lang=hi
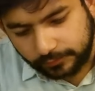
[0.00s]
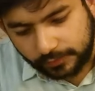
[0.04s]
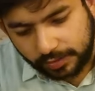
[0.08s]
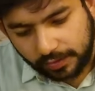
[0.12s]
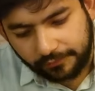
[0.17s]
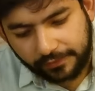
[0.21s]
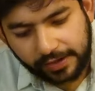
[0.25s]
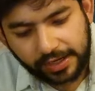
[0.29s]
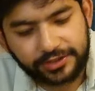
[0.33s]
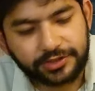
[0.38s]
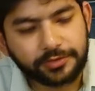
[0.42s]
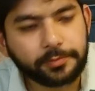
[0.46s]

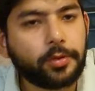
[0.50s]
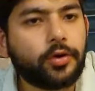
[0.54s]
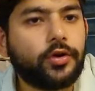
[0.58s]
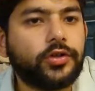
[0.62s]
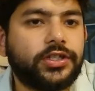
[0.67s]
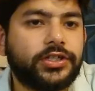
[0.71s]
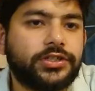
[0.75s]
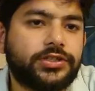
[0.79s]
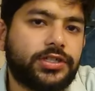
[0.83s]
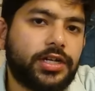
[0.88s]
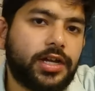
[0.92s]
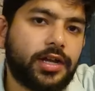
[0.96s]
औसम
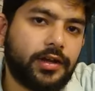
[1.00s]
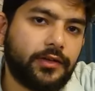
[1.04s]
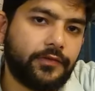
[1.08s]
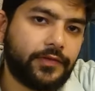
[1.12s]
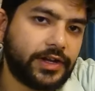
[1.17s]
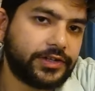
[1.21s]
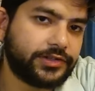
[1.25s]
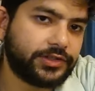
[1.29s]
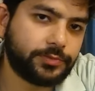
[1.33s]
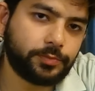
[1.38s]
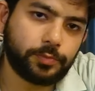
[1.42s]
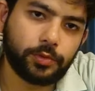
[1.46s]
एंड ये
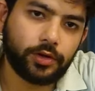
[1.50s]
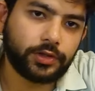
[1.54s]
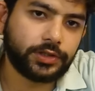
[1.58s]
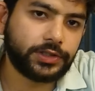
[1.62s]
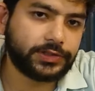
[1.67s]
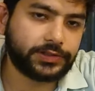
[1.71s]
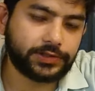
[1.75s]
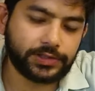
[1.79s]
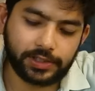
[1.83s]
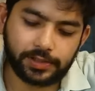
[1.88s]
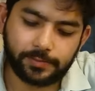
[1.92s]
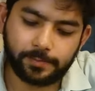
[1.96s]
नॉन वेज भी
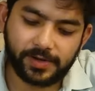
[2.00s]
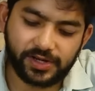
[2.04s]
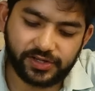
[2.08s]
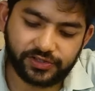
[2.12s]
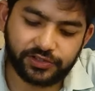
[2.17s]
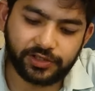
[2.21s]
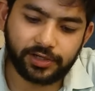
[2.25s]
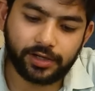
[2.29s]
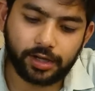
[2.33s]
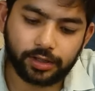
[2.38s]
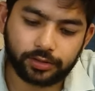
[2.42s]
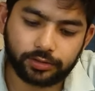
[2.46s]
खा रहा था
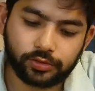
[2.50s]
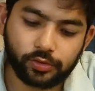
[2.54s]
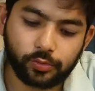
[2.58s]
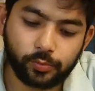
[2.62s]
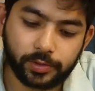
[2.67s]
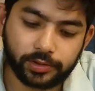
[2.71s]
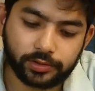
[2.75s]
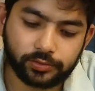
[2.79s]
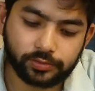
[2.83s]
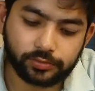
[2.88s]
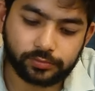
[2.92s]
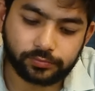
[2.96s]
तो
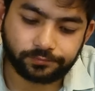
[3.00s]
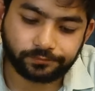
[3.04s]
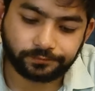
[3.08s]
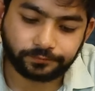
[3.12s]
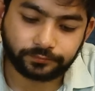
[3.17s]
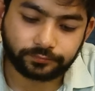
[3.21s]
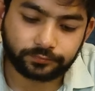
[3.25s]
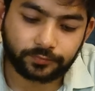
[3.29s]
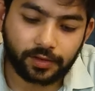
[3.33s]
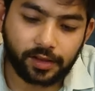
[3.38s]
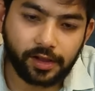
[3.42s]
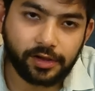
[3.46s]
ये
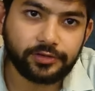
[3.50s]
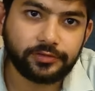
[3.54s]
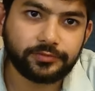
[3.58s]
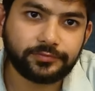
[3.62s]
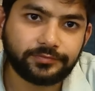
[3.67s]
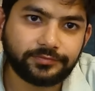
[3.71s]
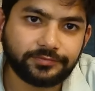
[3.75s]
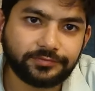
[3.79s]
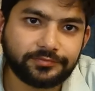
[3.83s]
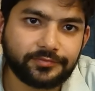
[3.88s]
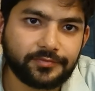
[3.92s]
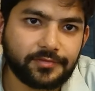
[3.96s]
बता नहीं रहा
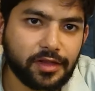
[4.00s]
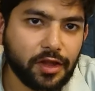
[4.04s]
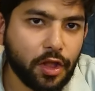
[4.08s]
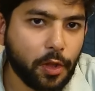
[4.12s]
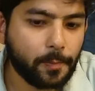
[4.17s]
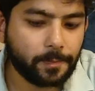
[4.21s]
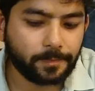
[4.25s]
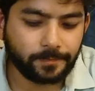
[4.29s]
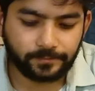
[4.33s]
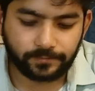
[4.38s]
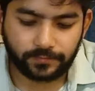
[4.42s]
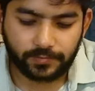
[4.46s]
था लेकिन एक
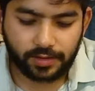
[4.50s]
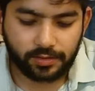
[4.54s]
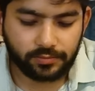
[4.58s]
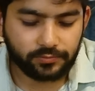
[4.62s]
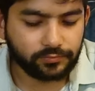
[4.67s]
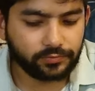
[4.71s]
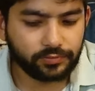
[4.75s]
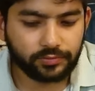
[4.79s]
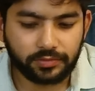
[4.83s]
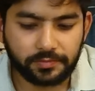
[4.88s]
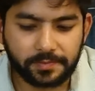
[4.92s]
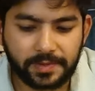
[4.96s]
खा तो
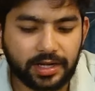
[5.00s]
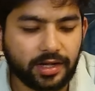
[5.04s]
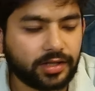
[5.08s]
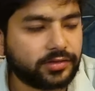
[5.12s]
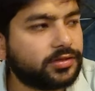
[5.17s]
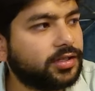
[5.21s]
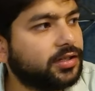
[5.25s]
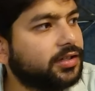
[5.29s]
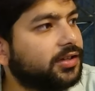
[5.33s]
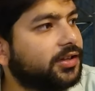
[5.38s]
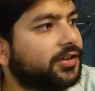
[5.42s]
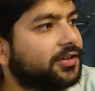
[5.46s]
रहा था
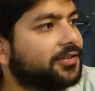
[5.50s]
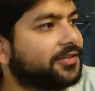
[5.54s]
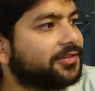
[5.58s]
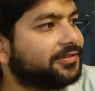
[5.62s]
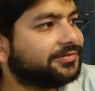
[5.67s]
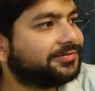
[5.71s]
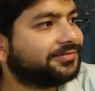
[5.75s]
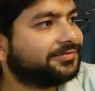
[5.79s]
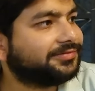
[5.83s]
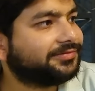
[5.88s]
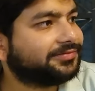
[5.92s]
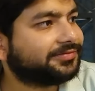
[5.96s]

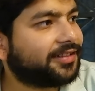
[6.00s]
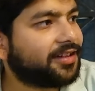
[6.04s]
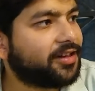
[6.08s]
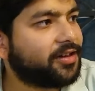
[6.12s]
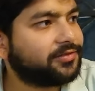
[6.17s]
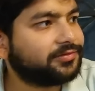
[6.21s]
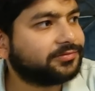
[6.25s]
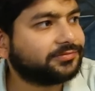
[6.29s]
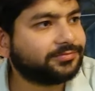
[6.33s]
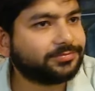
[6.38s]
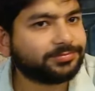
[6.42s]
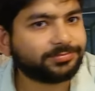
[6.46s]
और जी
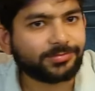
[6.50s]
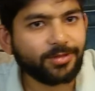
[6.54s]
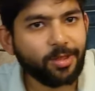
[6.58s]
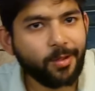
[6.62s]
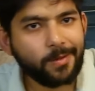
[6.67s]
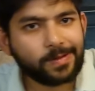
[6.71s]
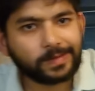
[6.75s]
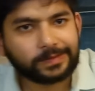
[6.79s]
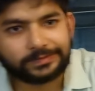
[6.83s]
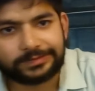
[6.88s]
यहाँ पे हमारी